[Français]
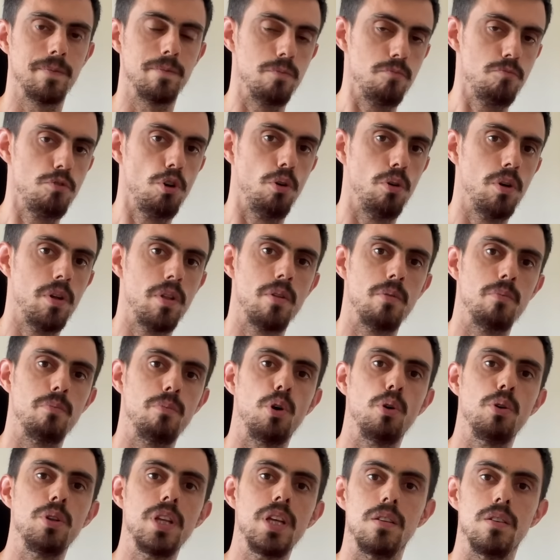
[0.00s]
Non,
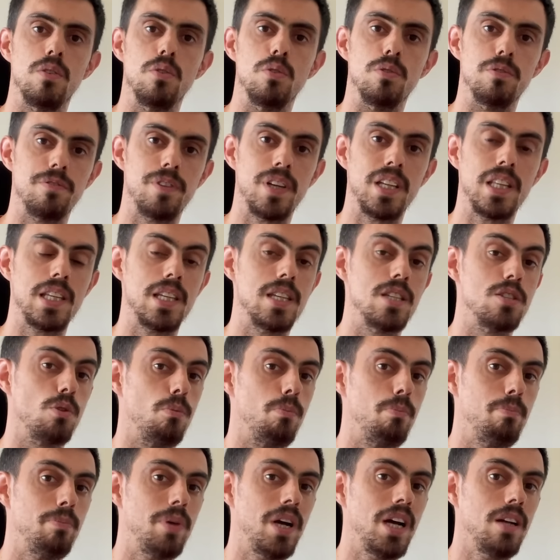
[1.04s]
prenez le fait qu'ils n'ont
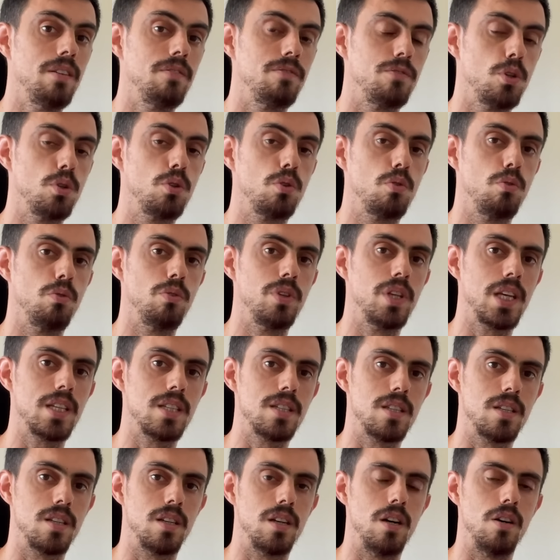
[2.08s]
pas votre
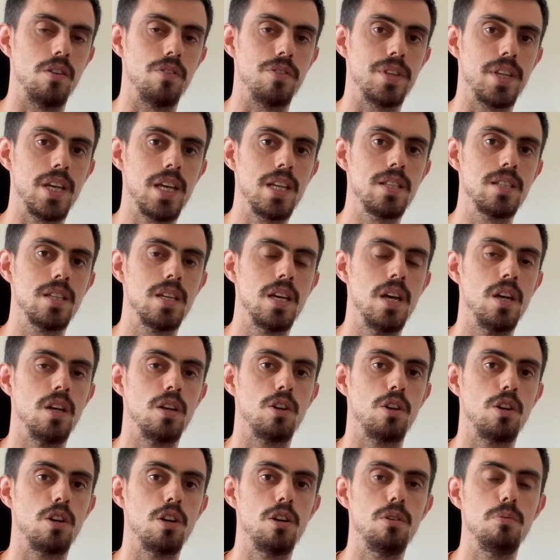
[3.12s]
contexte en tête
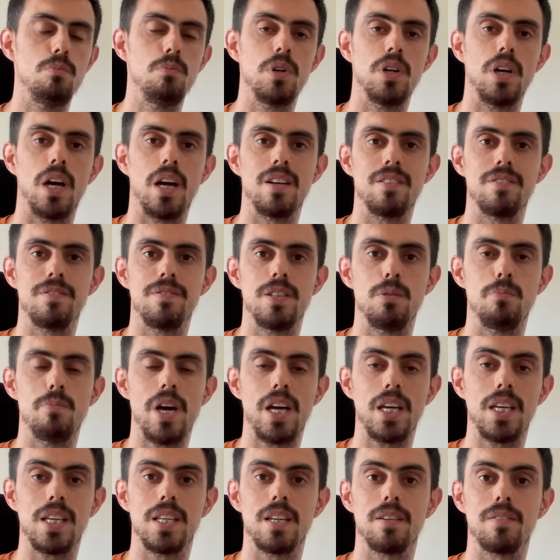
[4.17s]
comme un
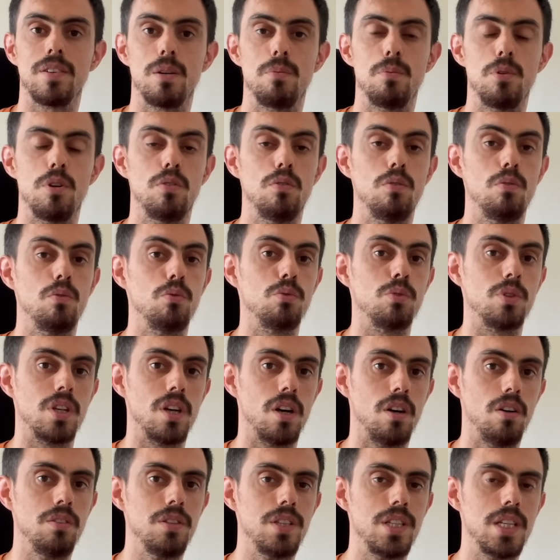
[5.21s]
feedback qui a vraiment une
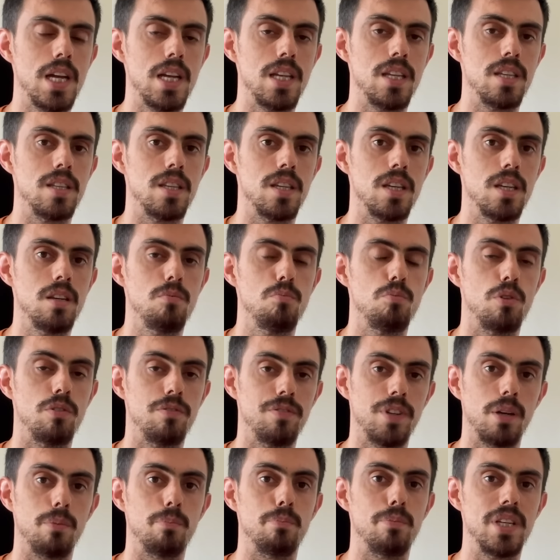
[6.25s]
grande qualité pour
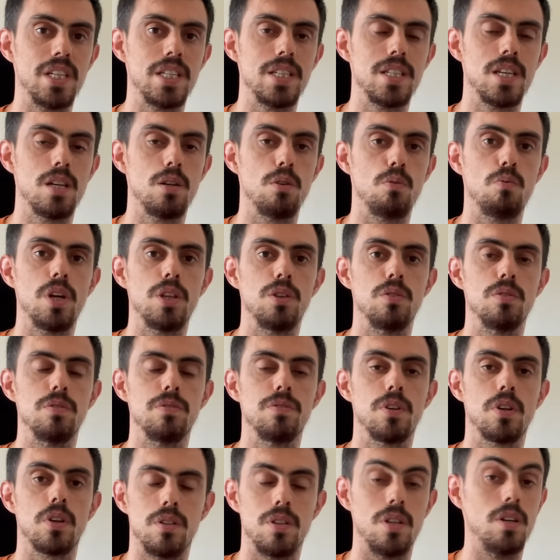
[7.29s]
faire baisser le what the
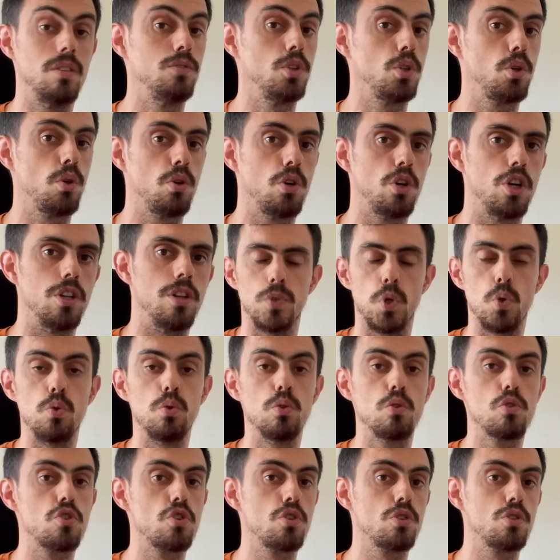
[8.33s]
fuck dans votre code.
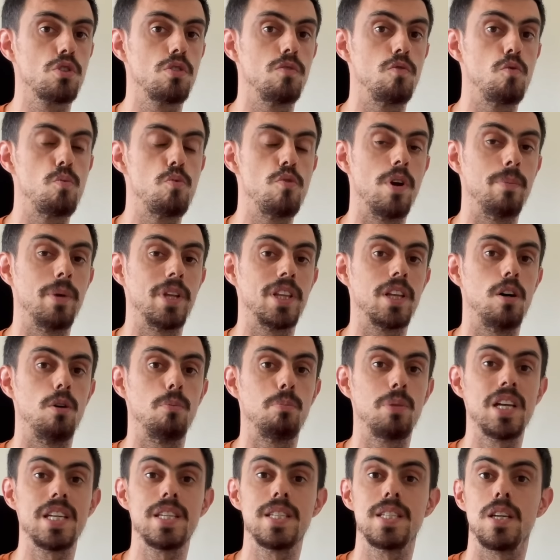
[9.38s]
Une autre chose que vous pouvez mettre en
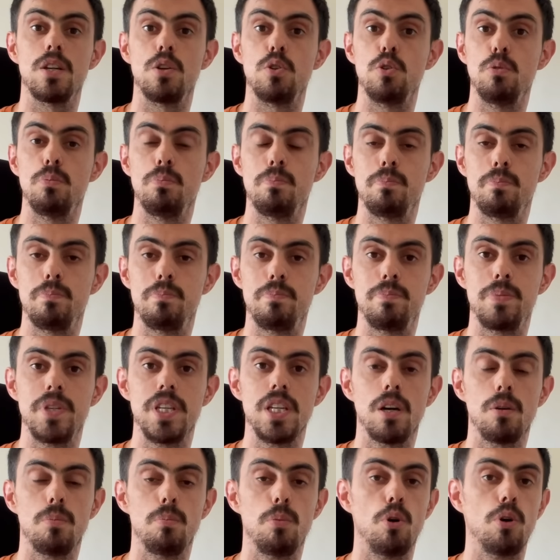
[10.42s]
place, c'est le
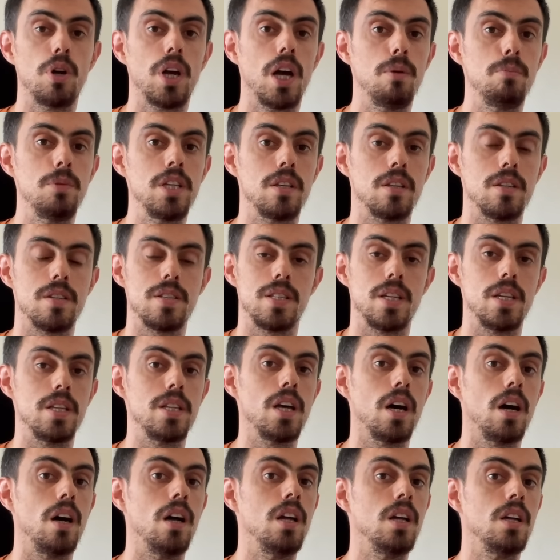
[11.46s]
pire programming,
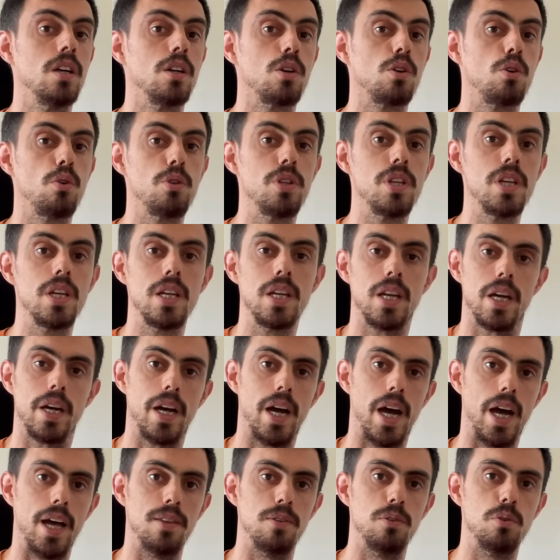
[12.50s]
c'est-à-dire coder
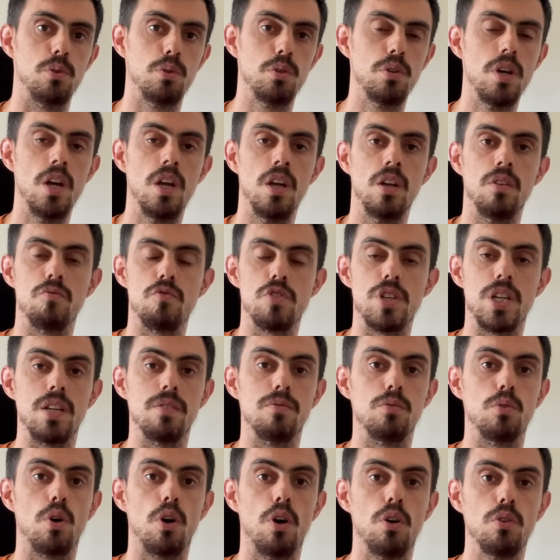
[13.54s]
à deux, vous allez
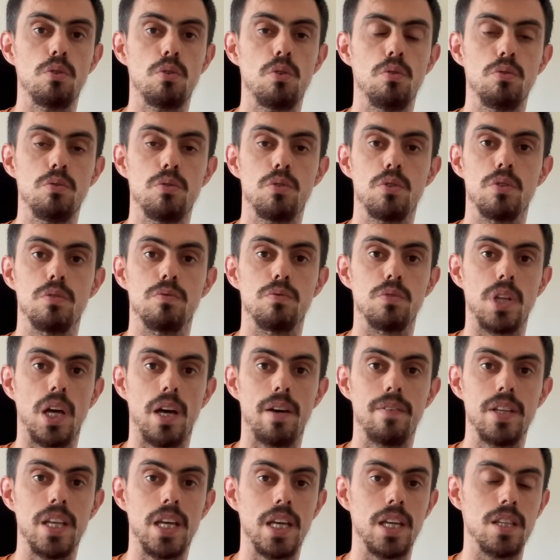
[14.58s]
vous rendre compte que vous
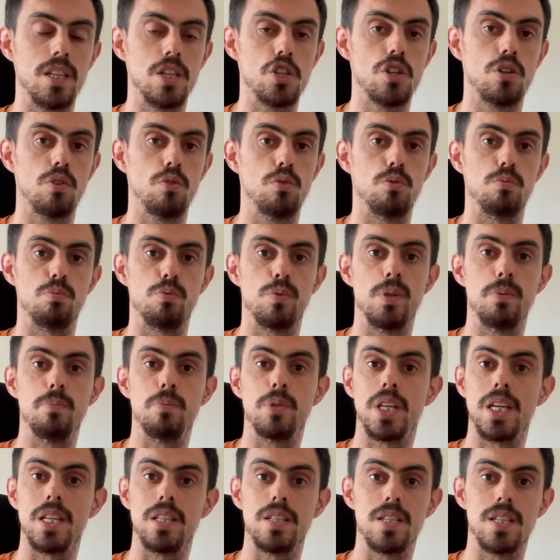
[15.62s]
travaillez avec des gens depuis
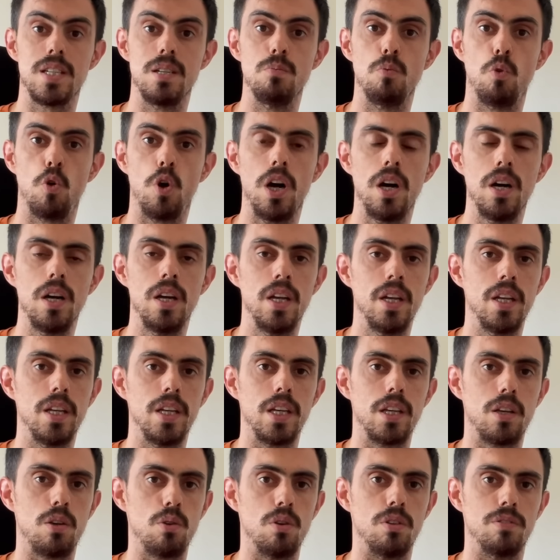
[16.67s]
peut-être six mois
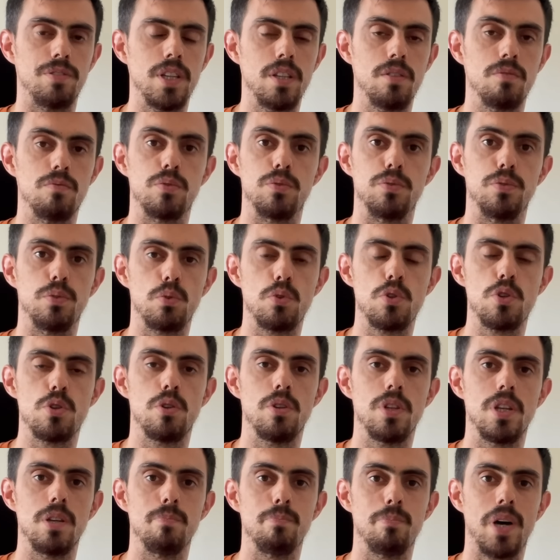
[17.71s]
et que en fait vous
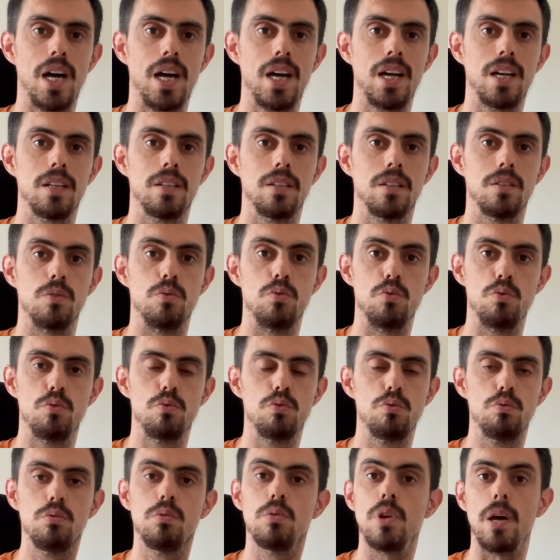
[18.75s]
fonctionnez pas du
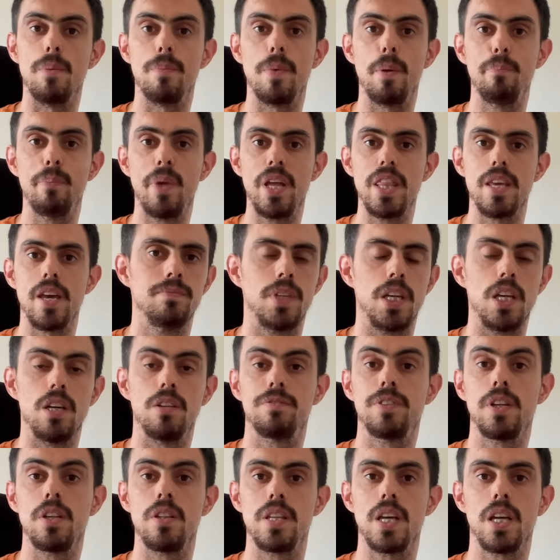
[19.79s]
tout de la même manière. Et
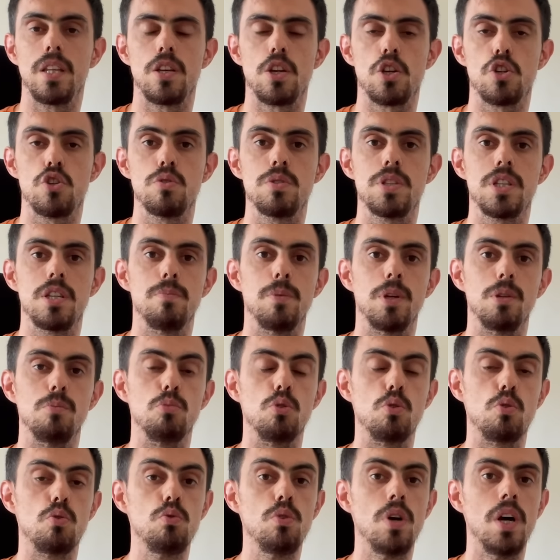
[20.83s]
enfin une dernière chose qui m'aide
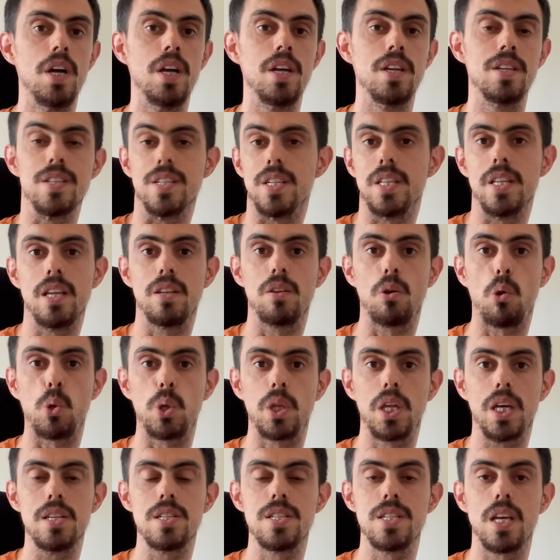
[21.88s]
beaucoup, c'est d'être
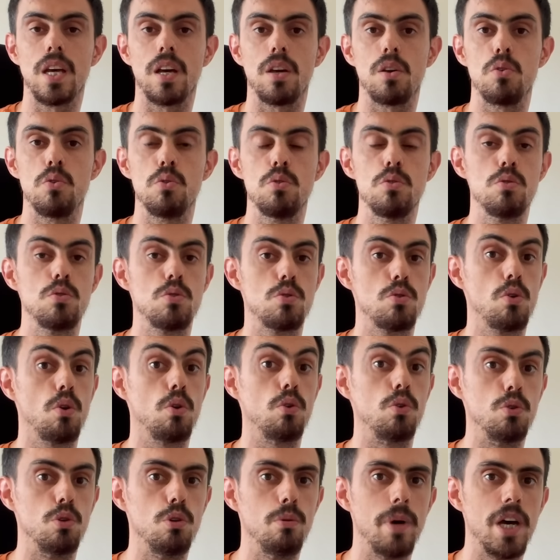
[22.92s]
très sérieux sur
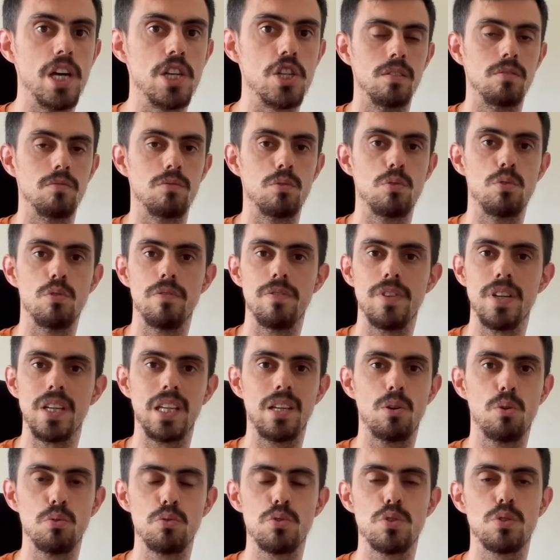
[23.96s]
le nommage. Vous devez
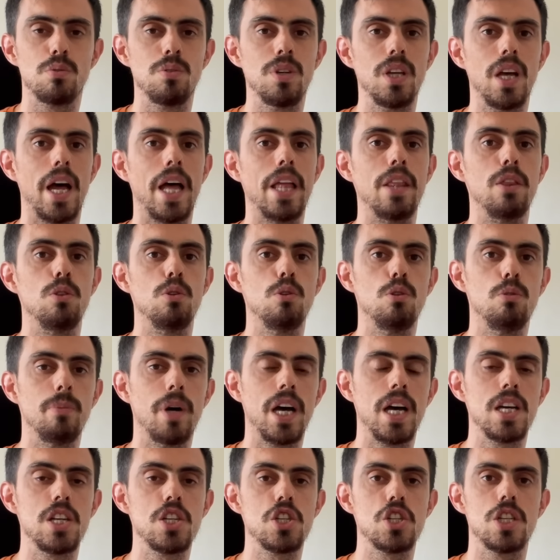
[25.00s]
construire un
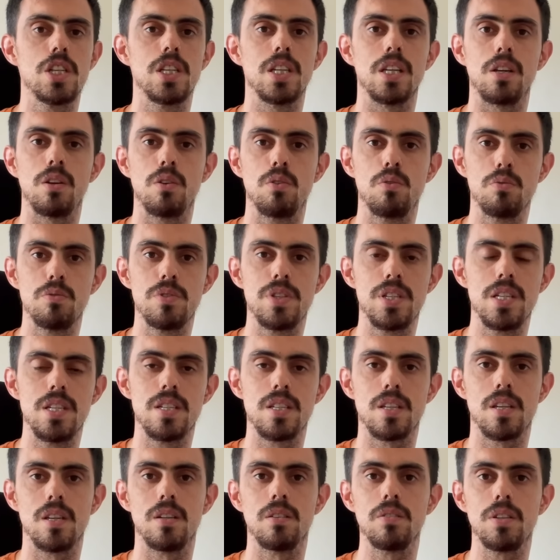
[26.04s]
nommage qui est
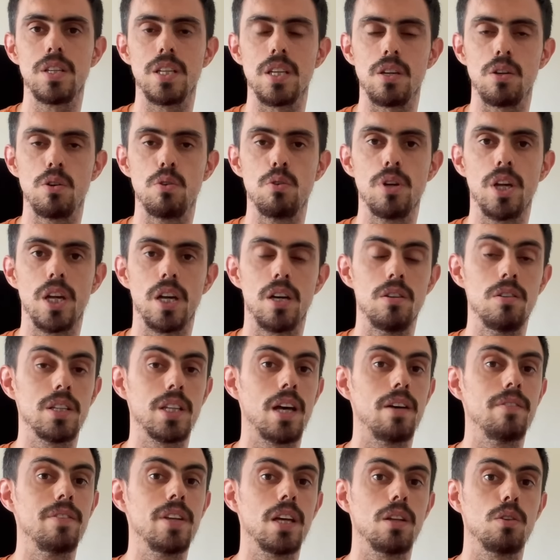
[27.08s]
consistant, qui est cohérent à
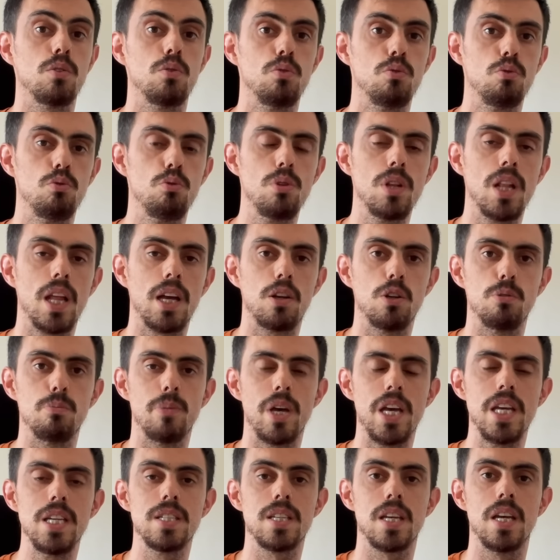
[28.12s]
travers toute la code
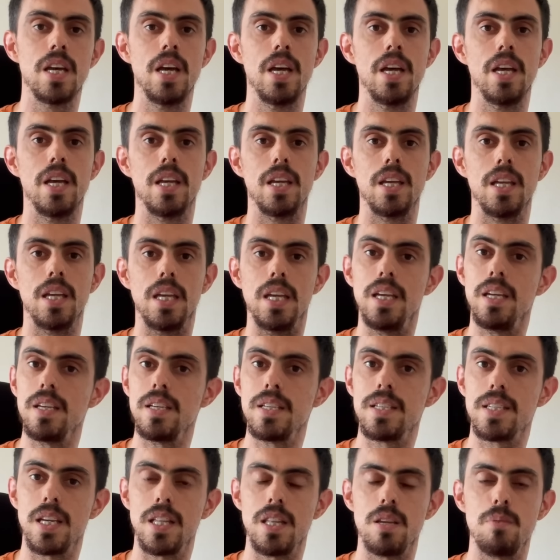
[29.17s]
base
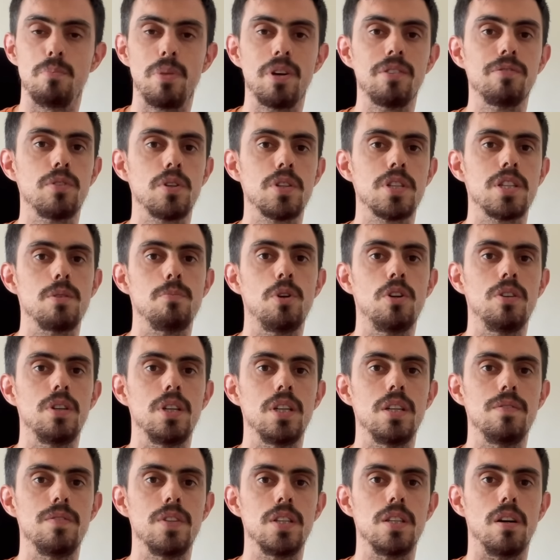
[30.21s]
et ça n'est pas forcément
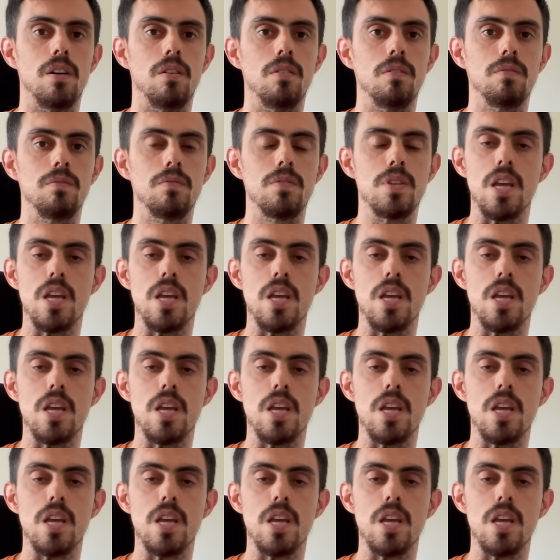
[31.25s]
évident.